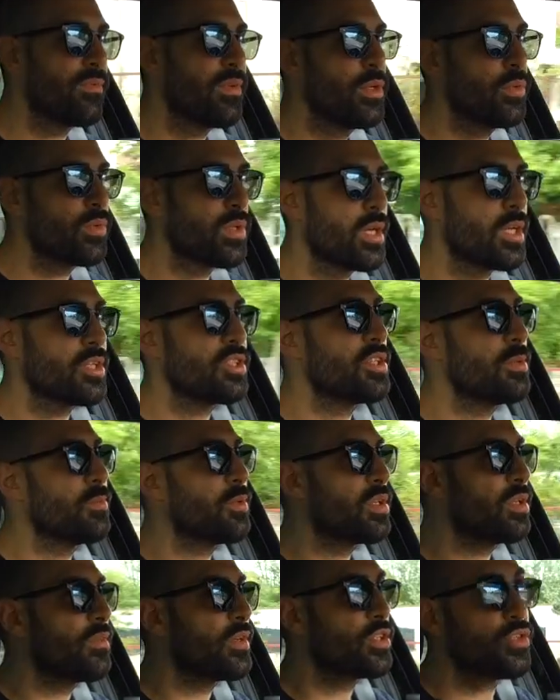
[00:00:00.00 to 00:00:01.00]
per valutare se
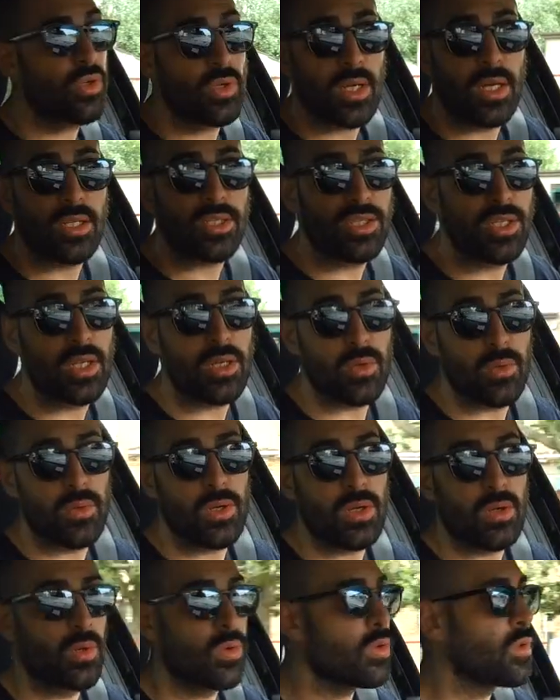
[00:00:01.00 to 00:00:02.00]
poteva giocarsela
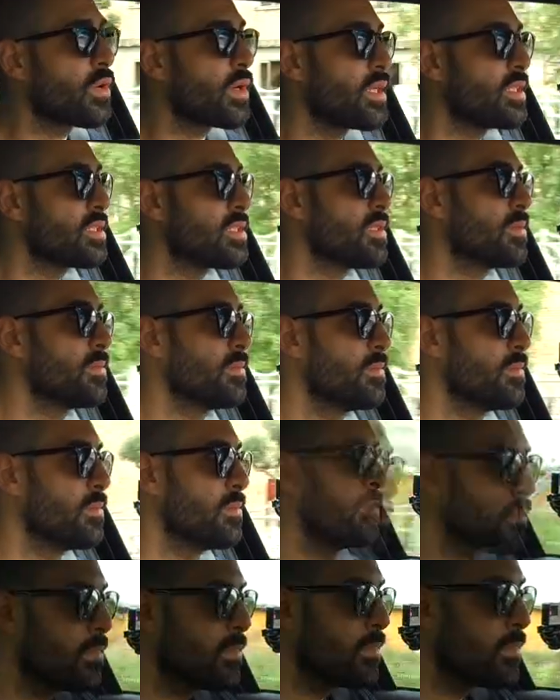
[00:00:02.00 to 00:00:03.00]
con la
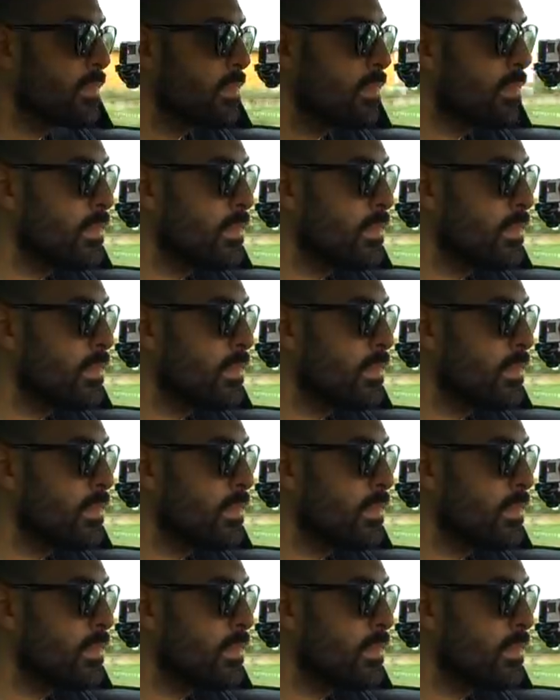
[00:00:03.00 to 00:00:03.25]
concorrenza.